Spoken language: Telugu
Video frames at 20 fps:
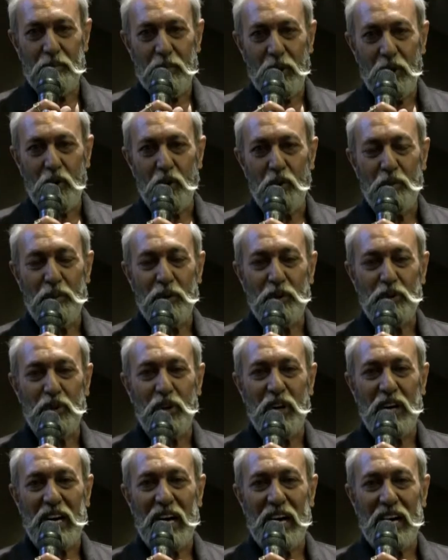మరుగున
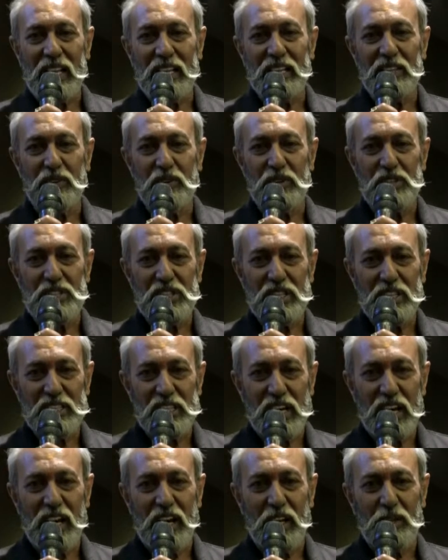పడుతున్న కళని గురించి
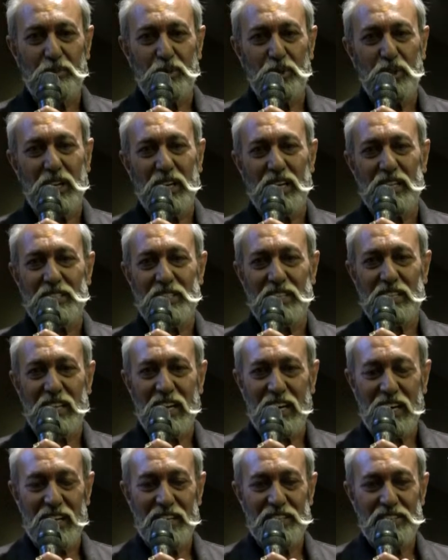చాలా అద్భుతంగా
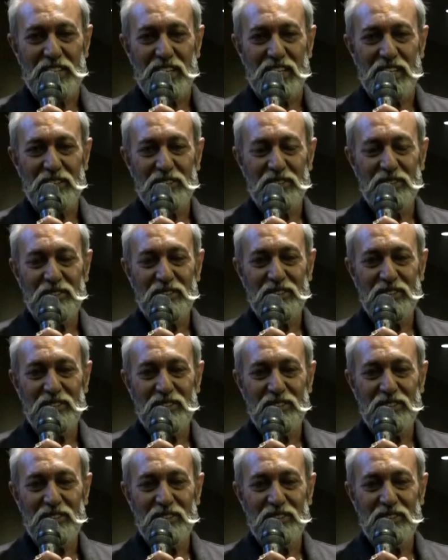చిత్రీకరించాడు